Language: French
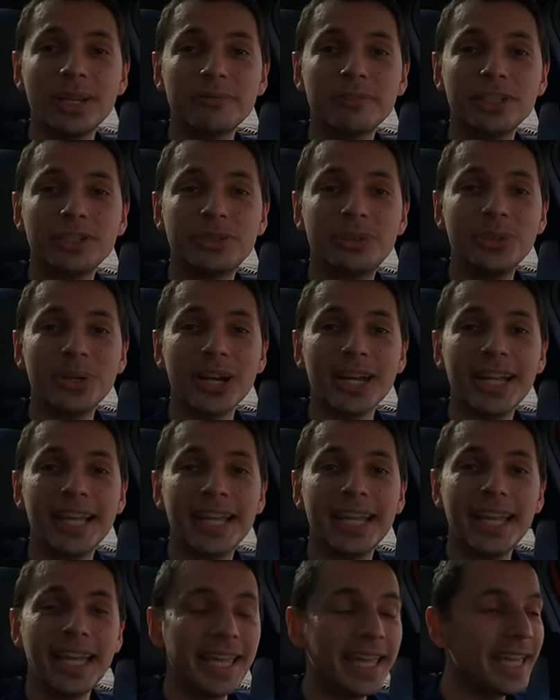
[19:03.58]
que la voiture
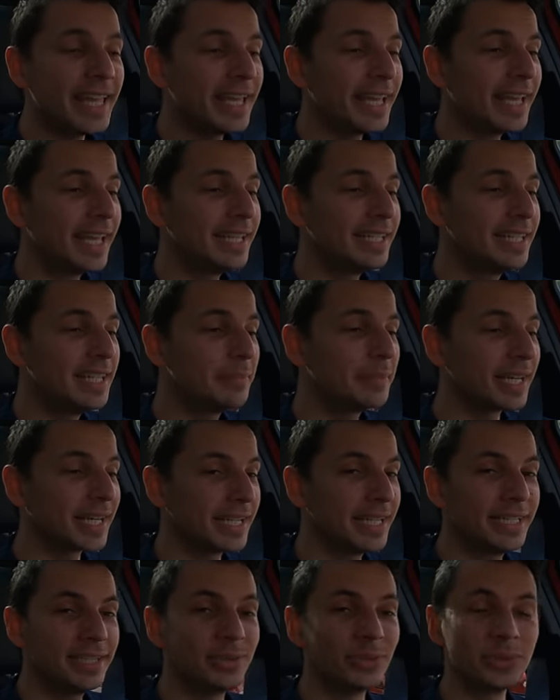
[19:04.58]
est
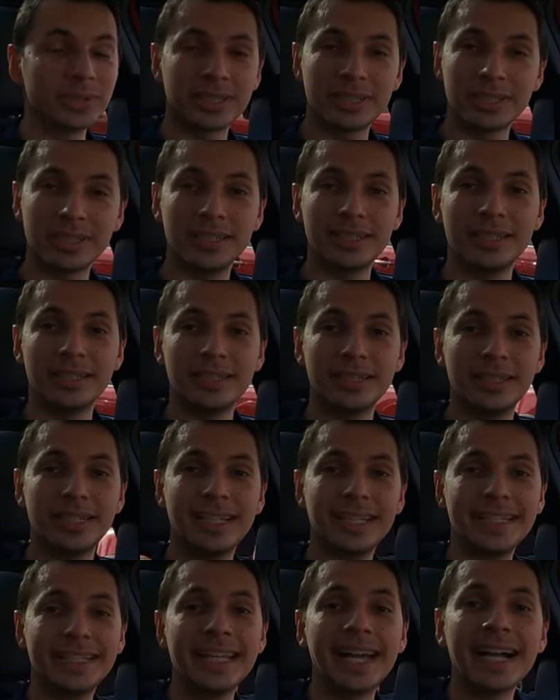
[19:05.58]
démarrée, donc
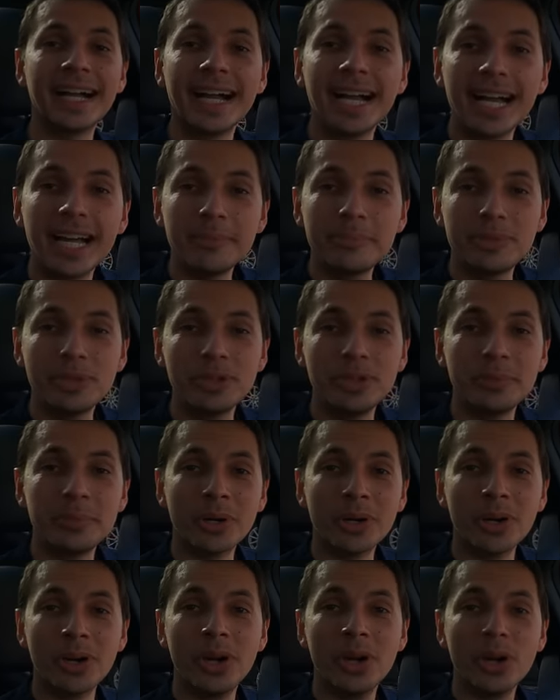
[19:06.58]
il n'y a
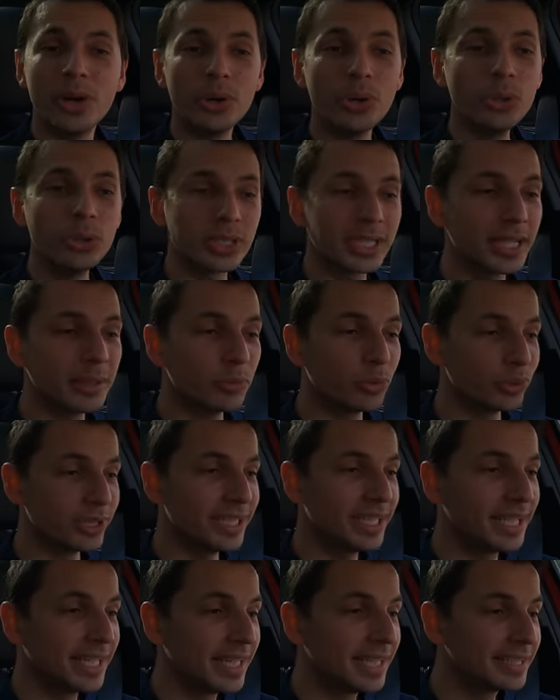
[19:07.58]
absolument aucun
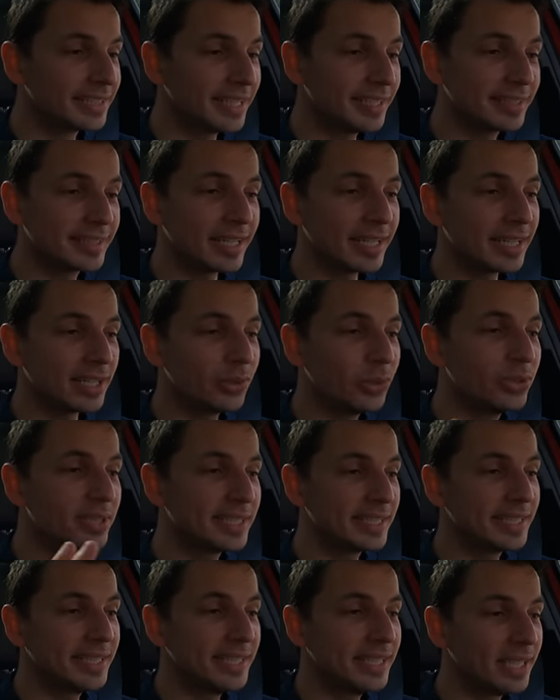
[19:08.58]
bruit. C'est ça
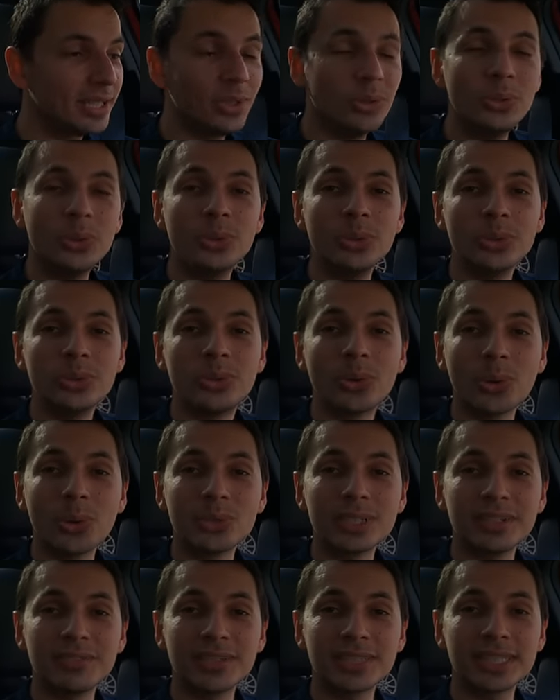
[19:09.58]
aussi le
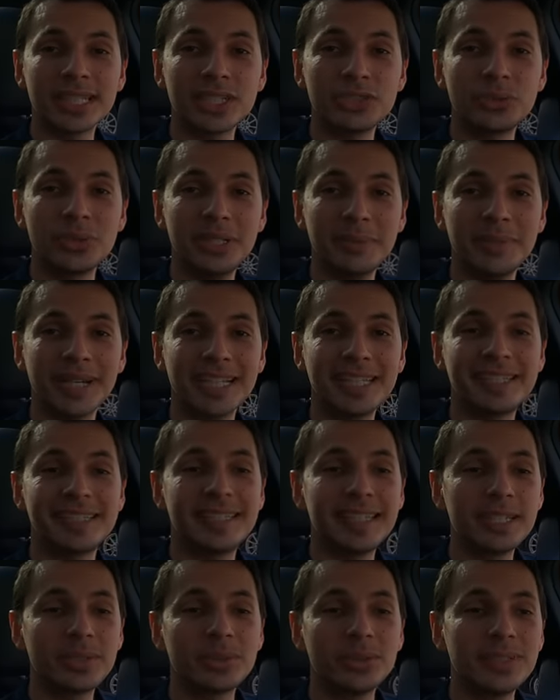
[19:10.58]
gros avantage de l'hybride,
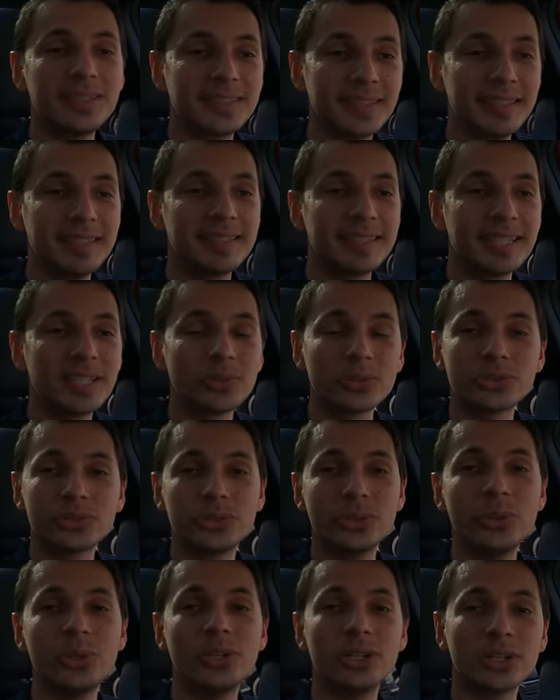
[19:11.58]
c'est que c'est
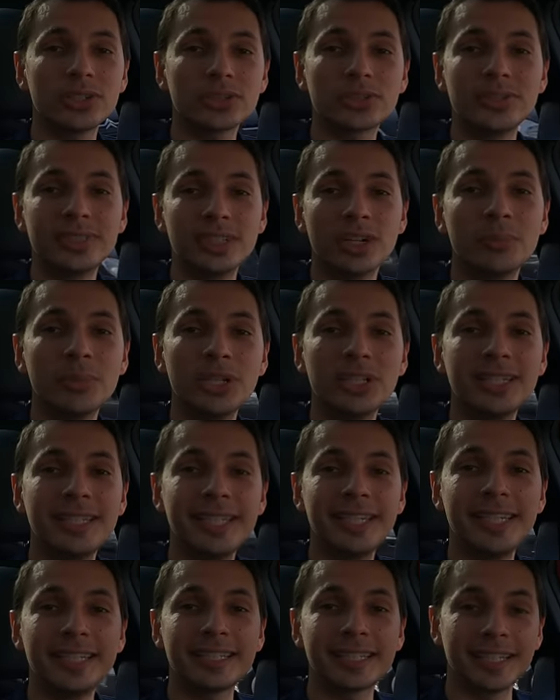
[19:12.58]
silencieux lorsque c'est en mode
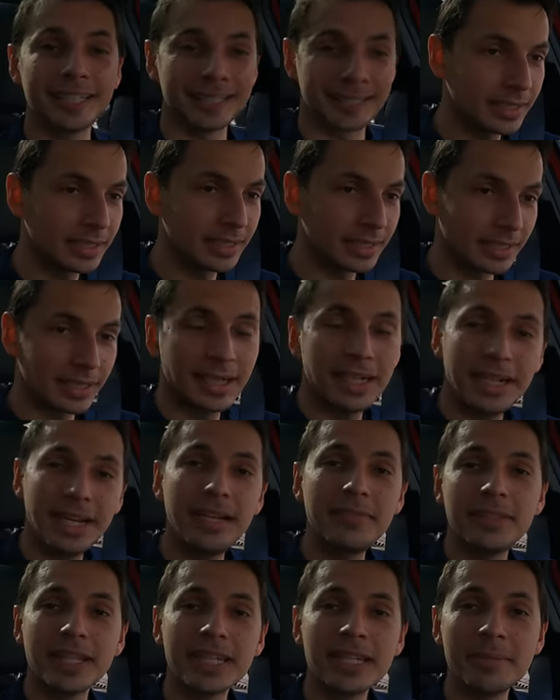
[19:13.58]
électrique.
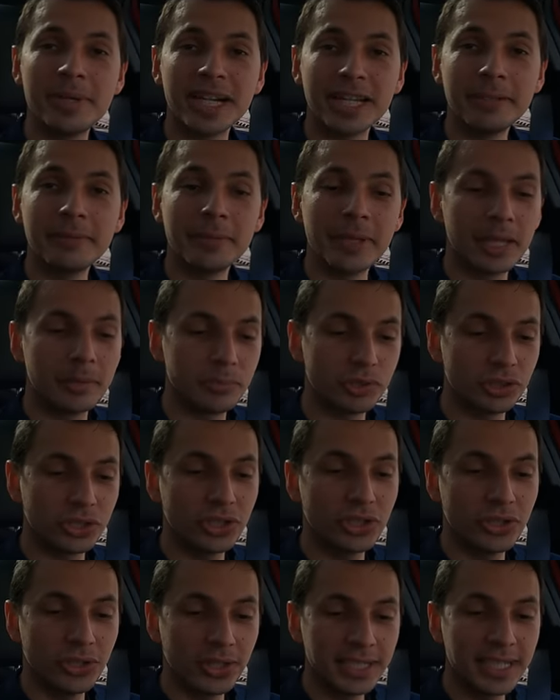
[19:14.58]
Là, elle vient de démarrer,
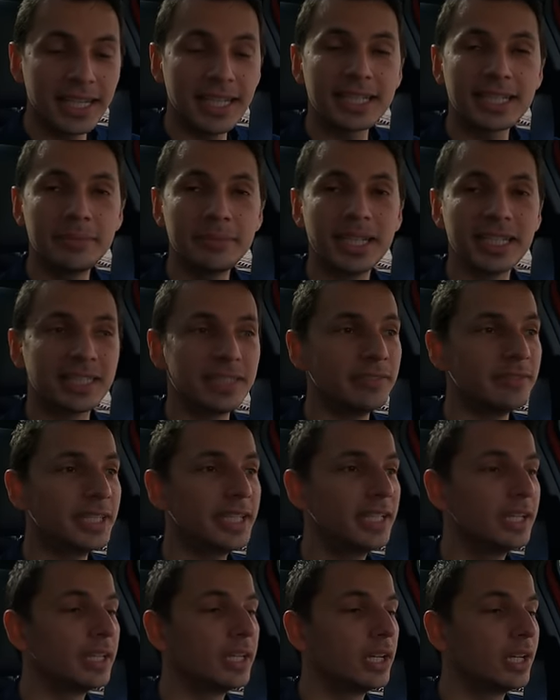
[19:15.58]
puisqu'il y a la clim
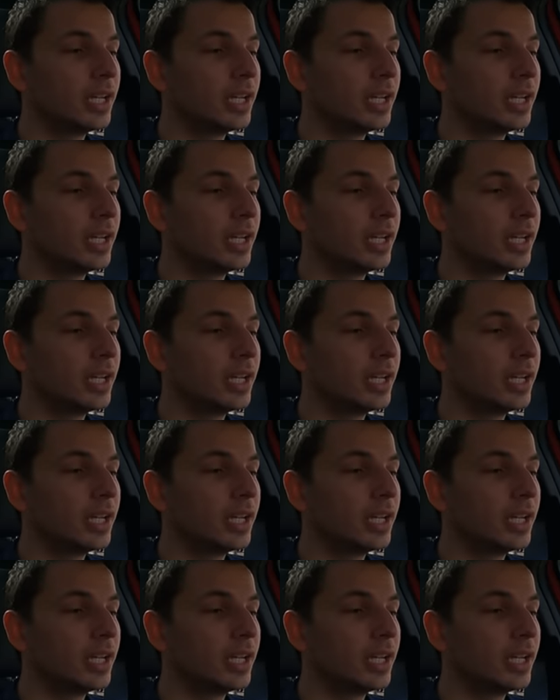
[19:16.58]
d'activer.